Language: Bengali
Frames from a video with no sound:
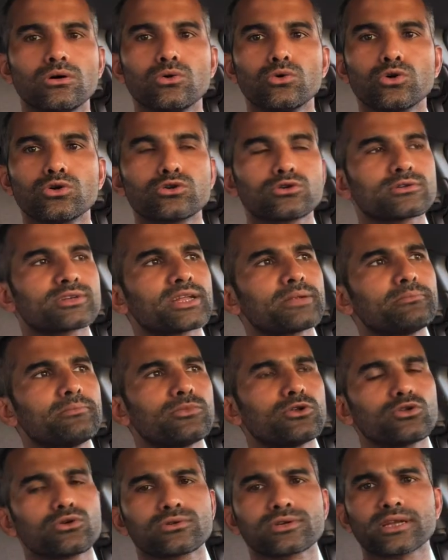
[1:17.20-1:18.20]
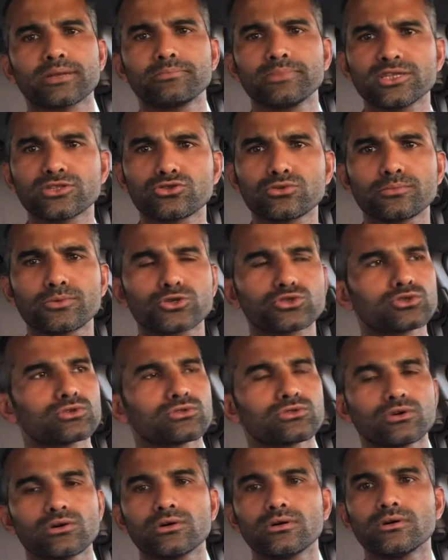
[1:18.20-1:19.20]
ওই রোগটার রোগটার মৃত্যু
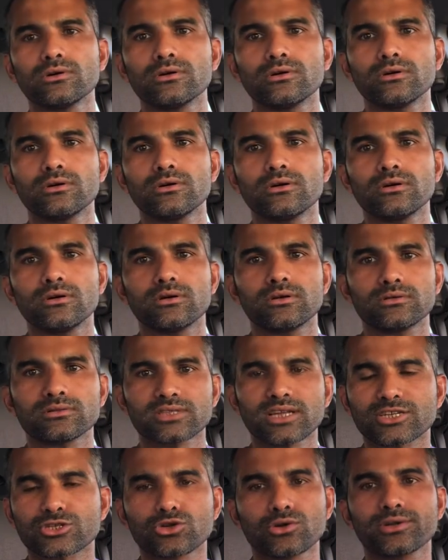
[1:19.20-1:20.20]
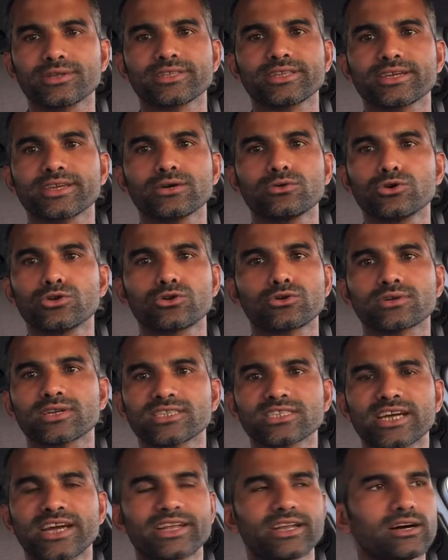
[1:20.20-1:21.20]
পর্যন্ত তার শরীর থেকে ওই রোগটা
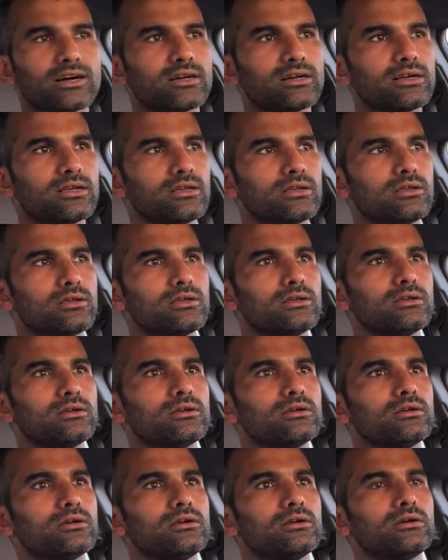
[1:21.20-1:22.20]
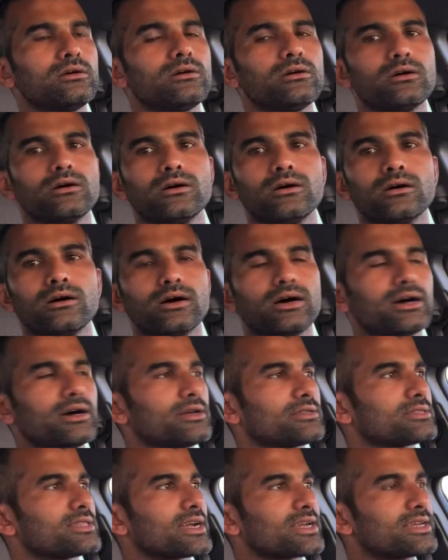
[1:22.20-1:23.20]
যায় না হ্যাঁ
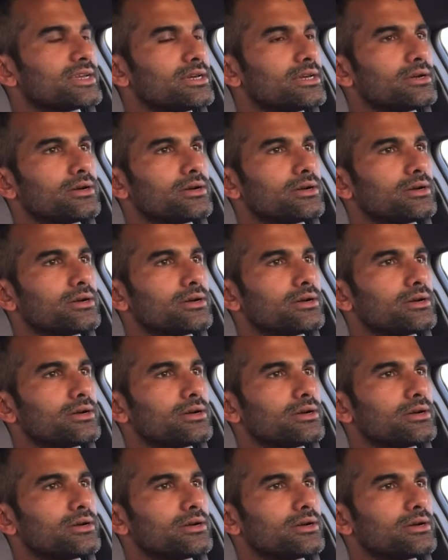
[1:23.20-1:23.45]
তাকে